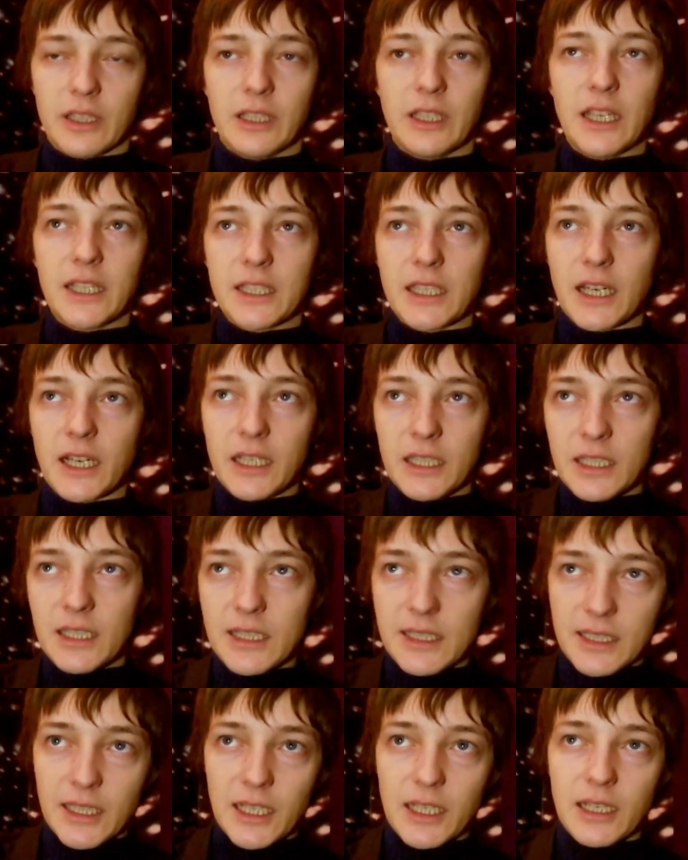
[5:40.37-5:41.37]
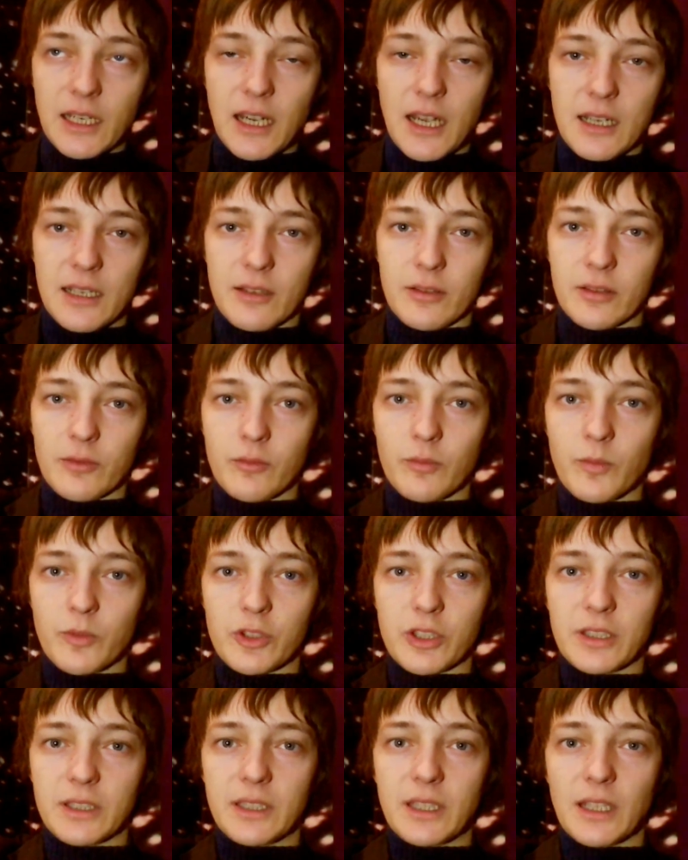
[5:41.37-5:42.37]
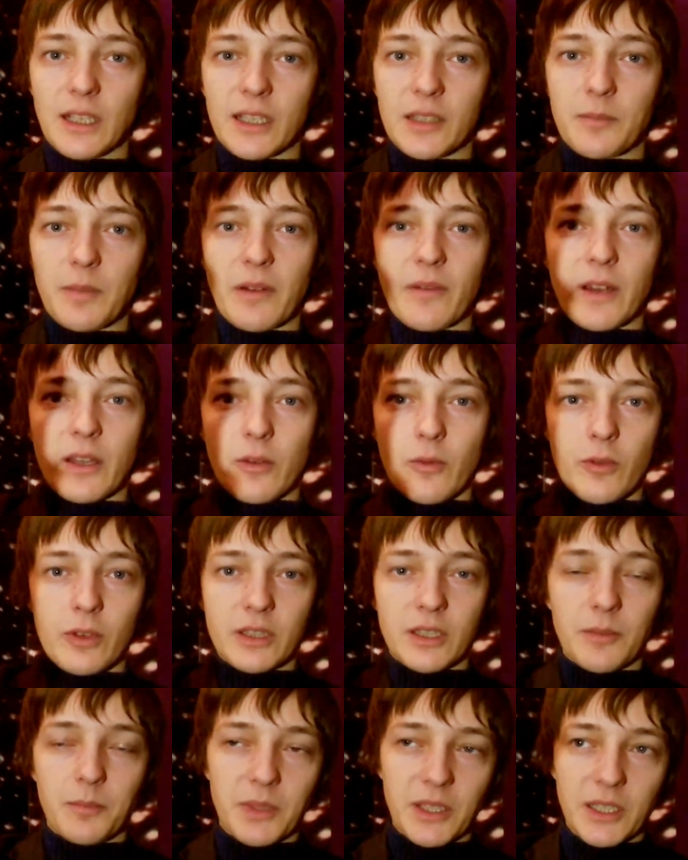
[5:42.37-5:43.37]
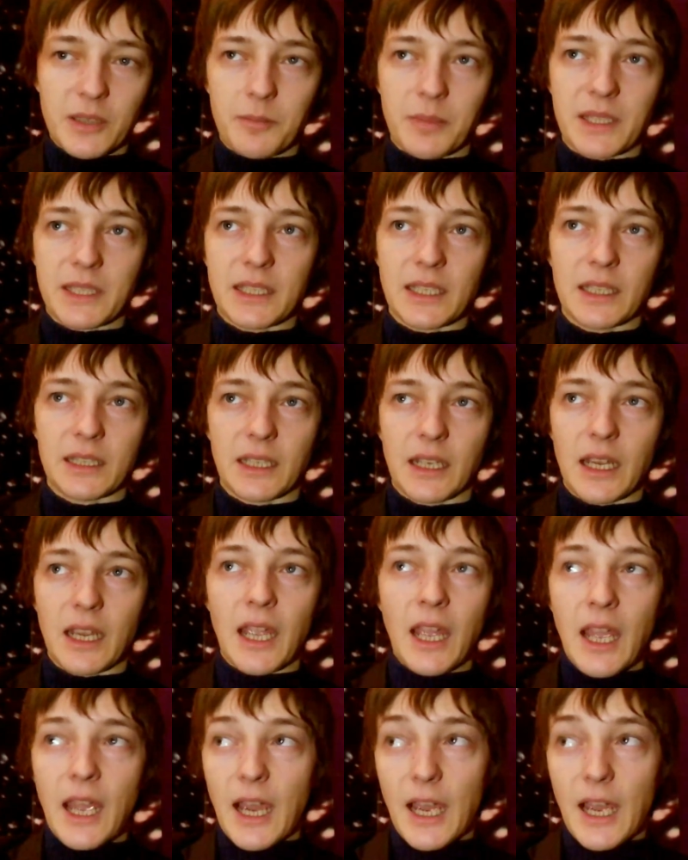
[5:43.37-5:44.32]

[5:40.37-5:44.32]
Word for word: эти огни издалека, он может делать повороты перед посадкой,